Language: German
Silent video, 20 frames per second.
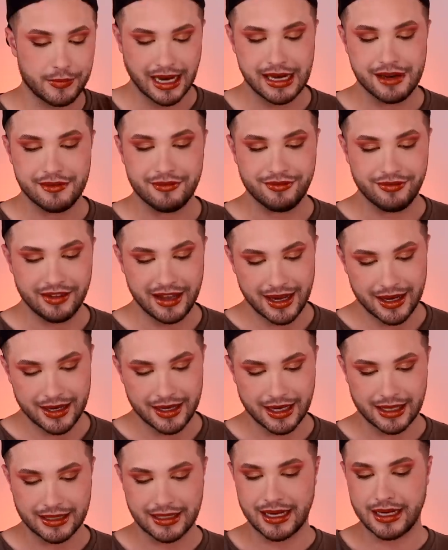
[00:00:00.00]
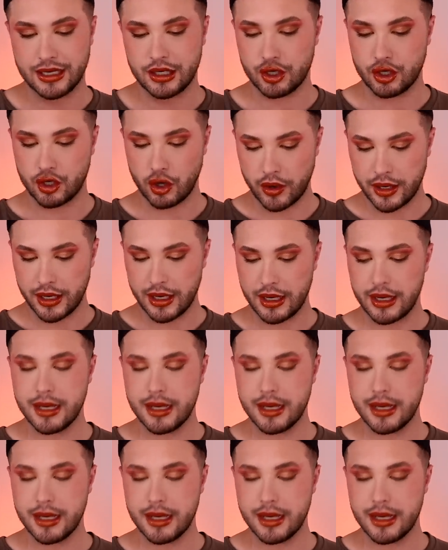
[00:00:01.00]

Alverde hat eine neue